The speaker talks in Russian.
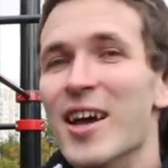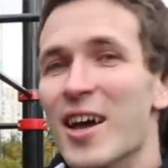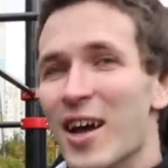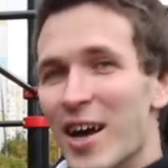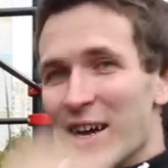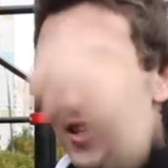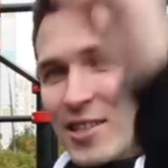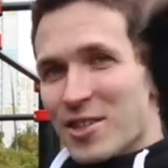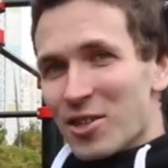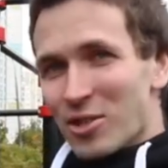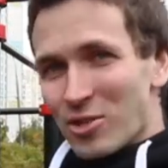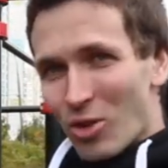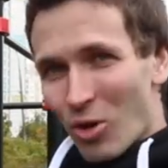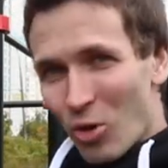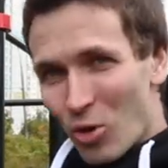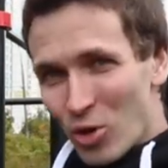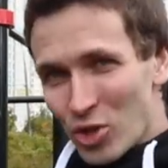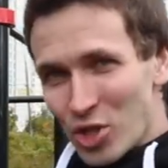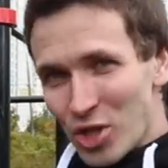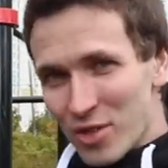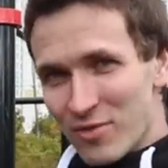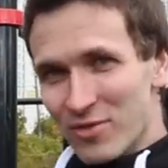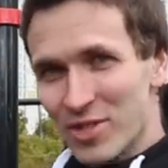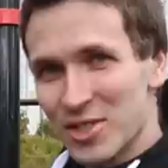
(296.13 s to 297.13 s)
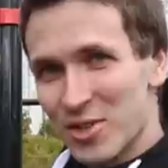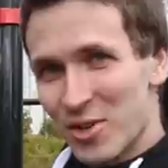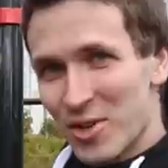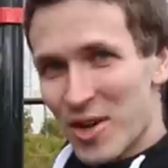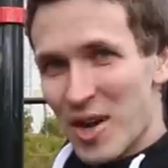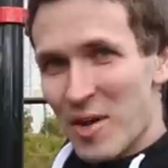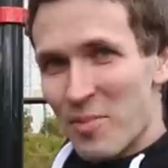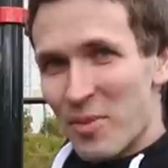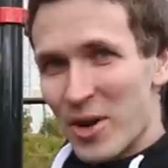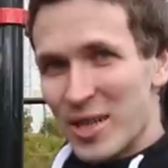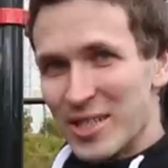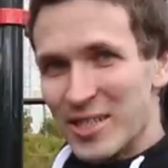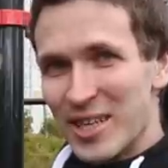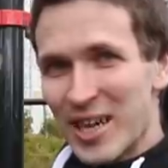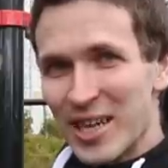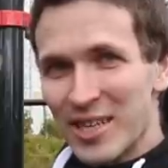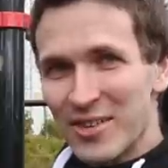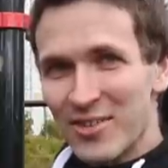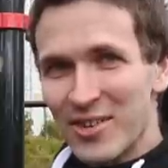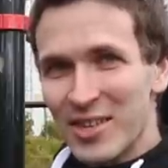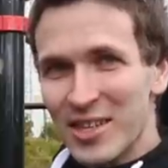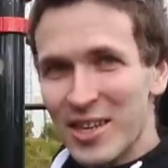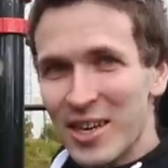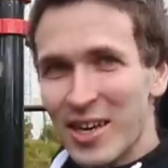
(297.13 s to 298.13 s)
Они делают очень высокое
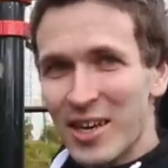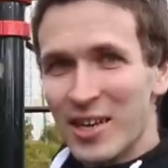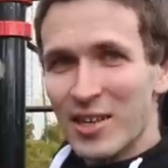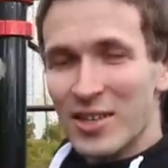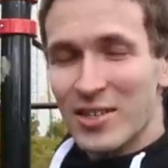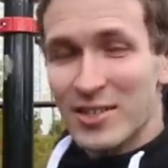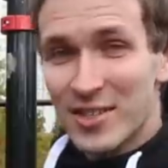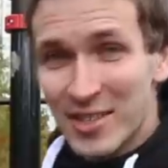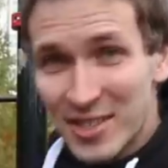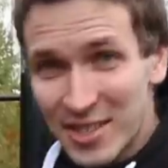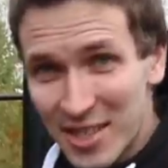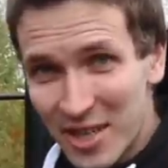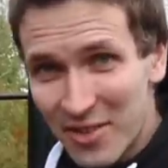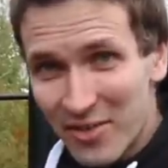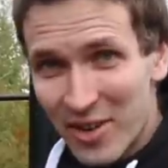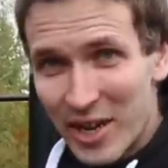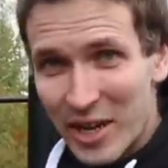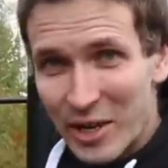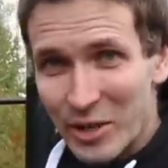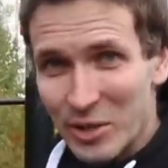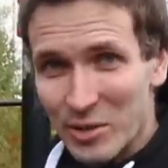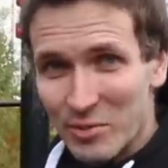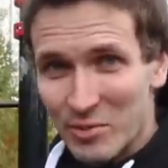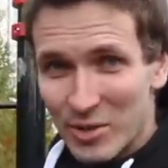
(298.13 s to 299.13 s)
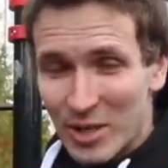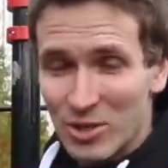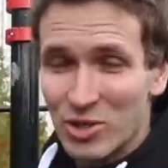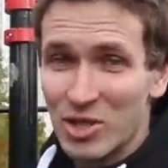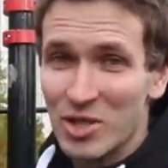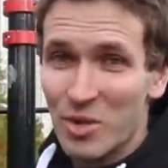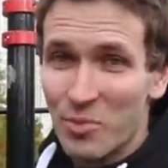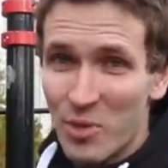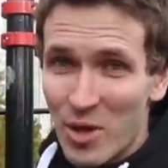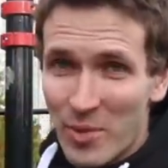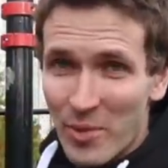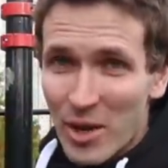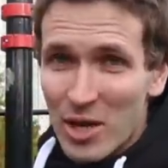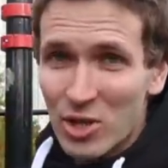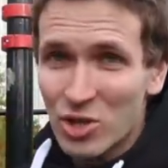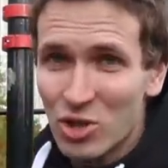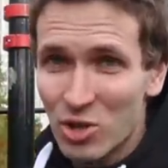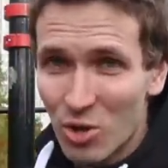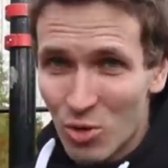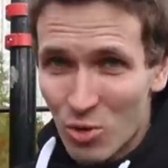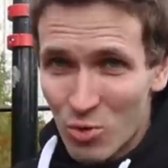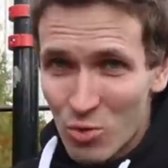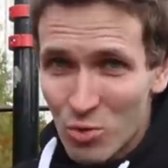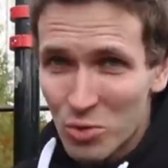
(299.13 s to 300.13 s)
подтягивание и застревают, потому что не понимают,
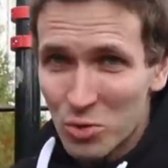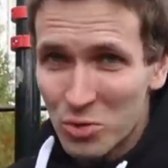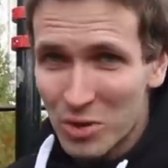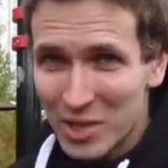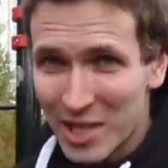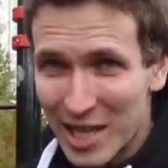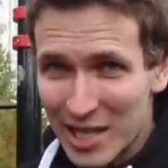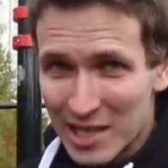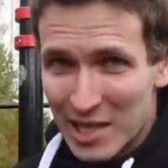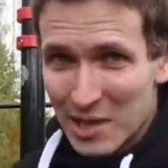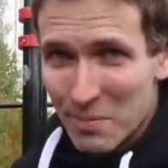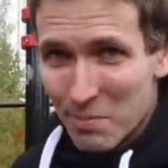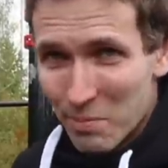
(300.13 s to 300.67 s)
что руку-то надо